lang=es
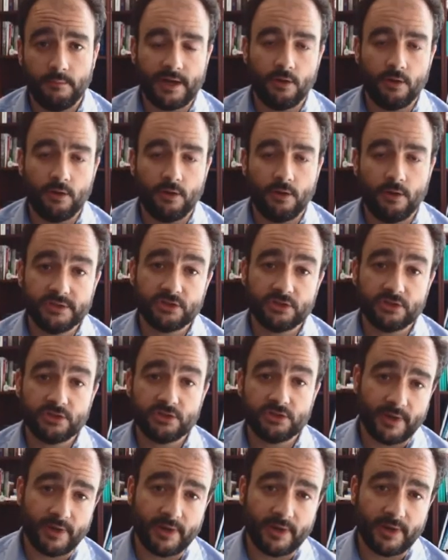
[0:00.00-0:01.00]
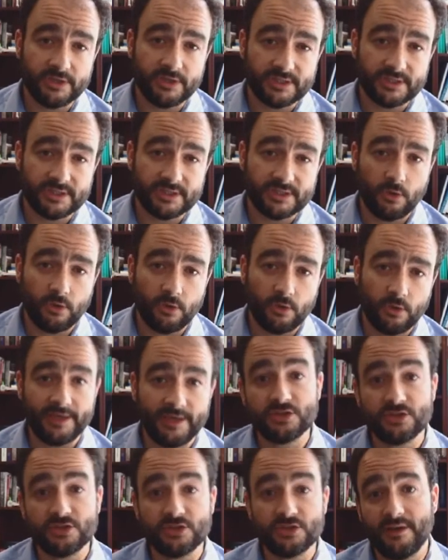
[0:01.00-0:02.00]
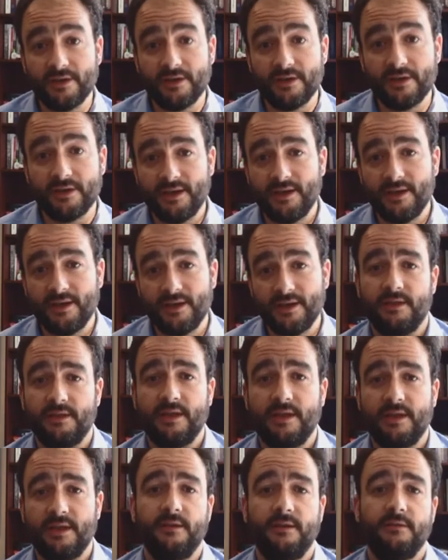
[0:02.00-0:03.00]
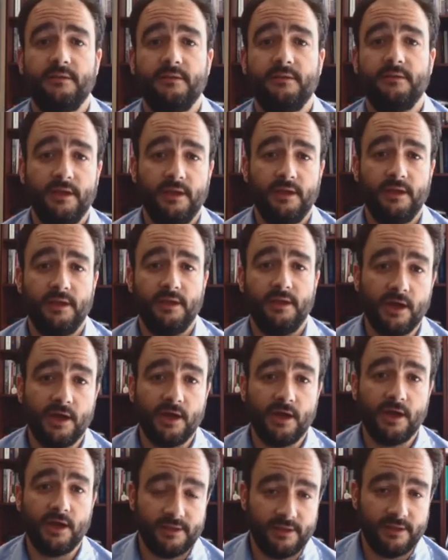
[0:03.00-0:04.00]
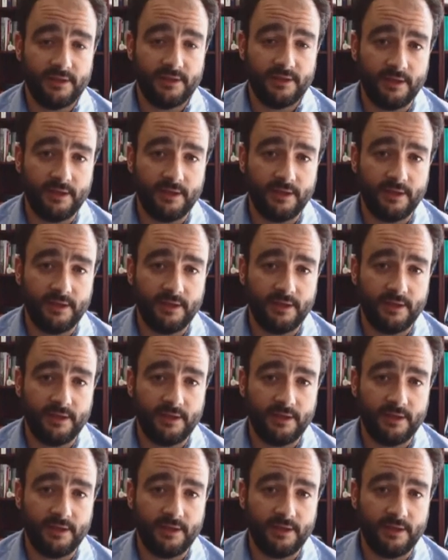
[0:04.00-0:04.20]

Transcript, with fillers: para los municipios, sobre todo para los municipios locales que son quienes, quienes están encargados